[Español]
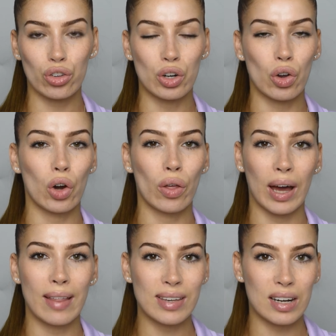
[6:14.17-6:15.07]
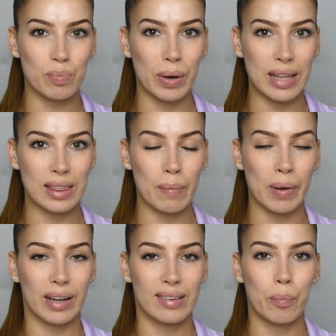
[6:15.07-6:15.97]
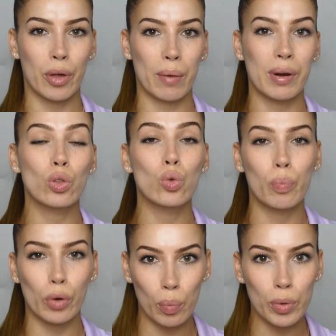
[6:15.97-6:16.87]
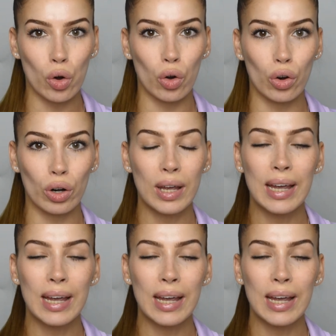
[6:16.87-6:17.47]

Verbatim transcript: sino que lo dejan transparente para que se pueda ver tu propio color